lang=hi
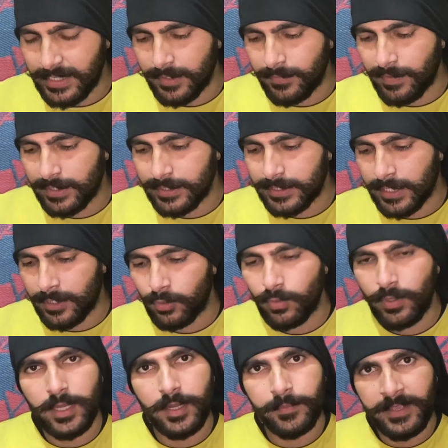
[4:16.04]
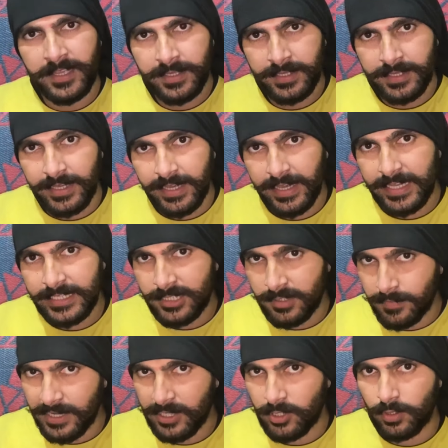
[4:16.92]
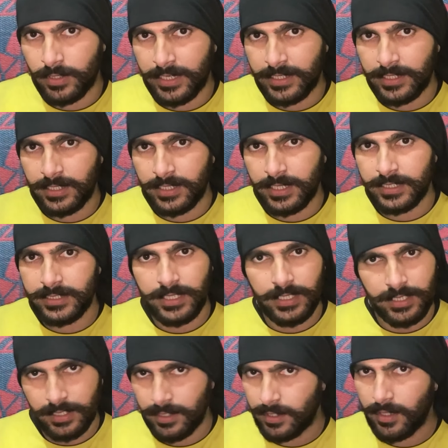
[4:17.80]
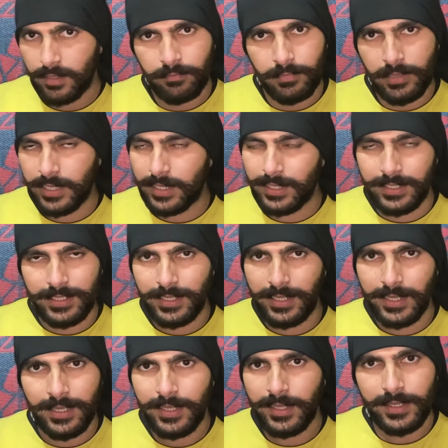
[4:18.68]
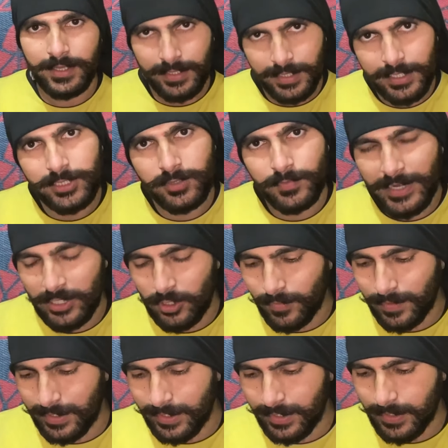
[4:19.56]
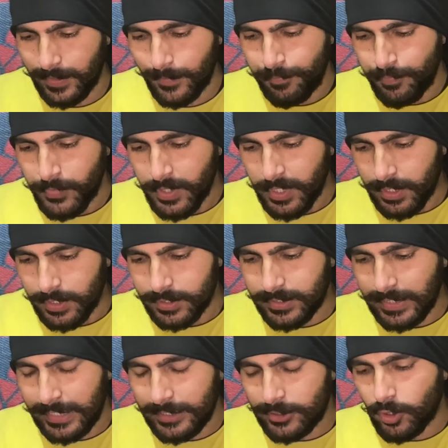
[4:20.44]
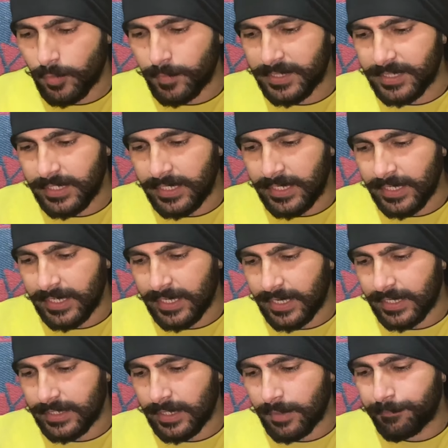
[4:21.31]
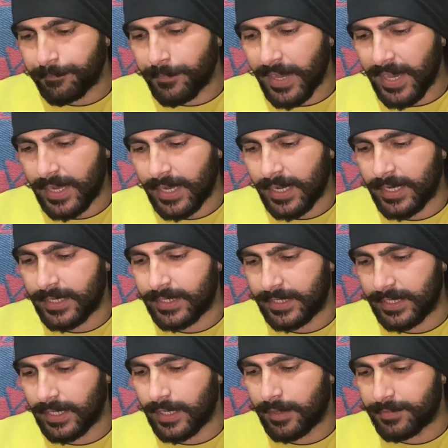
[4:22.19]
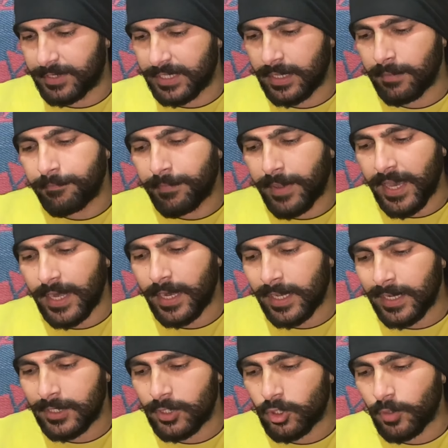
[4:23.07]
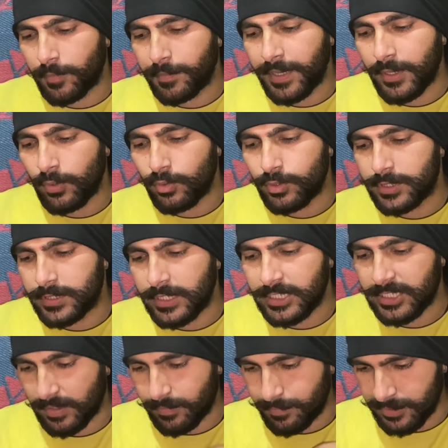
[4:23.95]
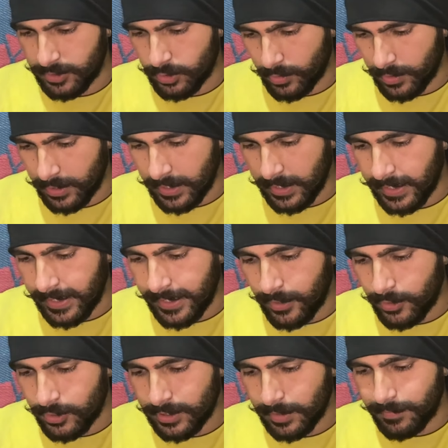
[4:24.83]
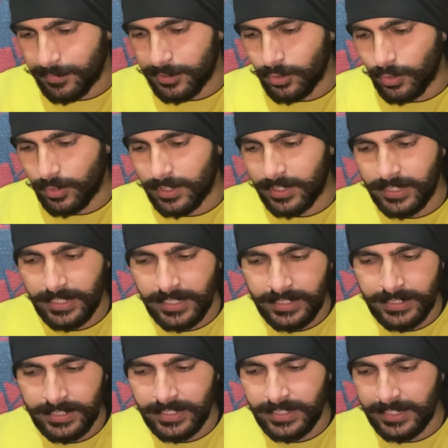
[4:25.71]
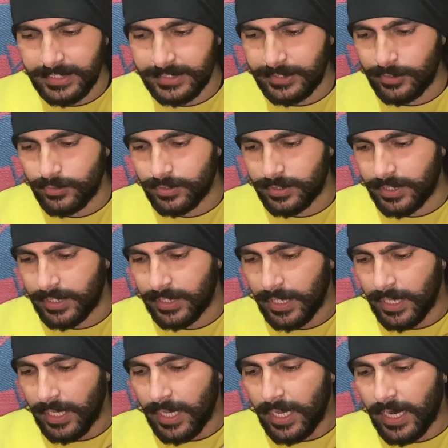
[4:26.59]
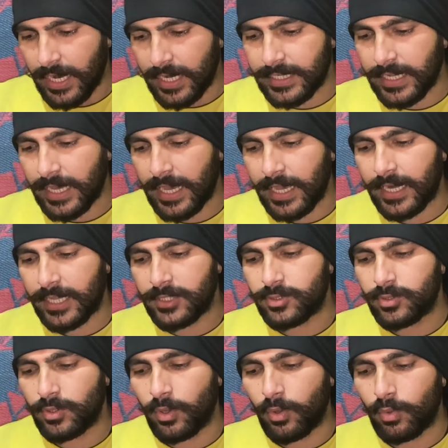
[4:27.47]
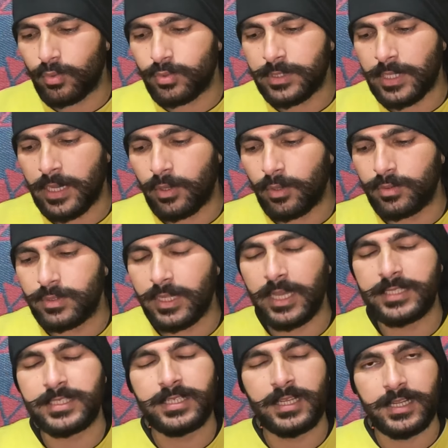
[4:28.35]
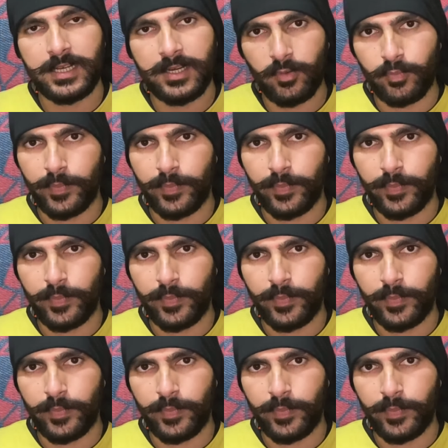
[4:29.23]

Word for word: की बात करूँ अगर मैं ये है जोमेटो राइडर का चार्ट मेरा नहीं है ये जोमेटो वाले का सताइस को बंदे ने करा था बारह घंटे काम ठीक है बारह घंटों में उसने छब्बीस ऑर्डर लगाए और छब्बीस ऑर्डर की अर्निंग रही थी उसकी अठारह सौ उनासठ